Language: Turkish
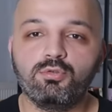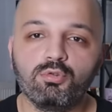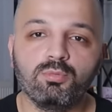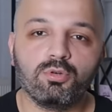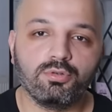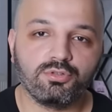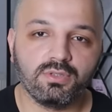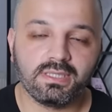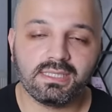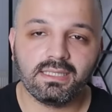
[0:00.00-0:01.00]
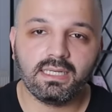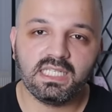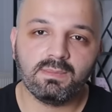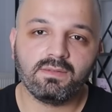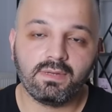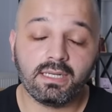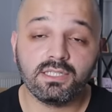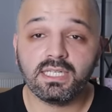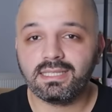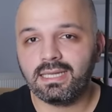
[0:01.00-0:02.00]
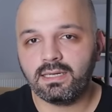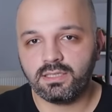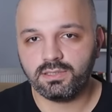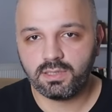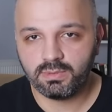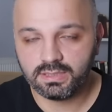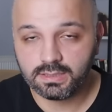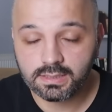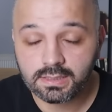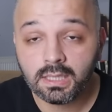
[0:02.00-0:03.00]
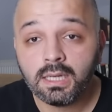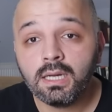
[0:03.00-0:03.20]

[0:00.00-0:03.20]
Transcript: kurulumu konusunda sizlere hizmet veren şirketlerle çalışabilirsiniz.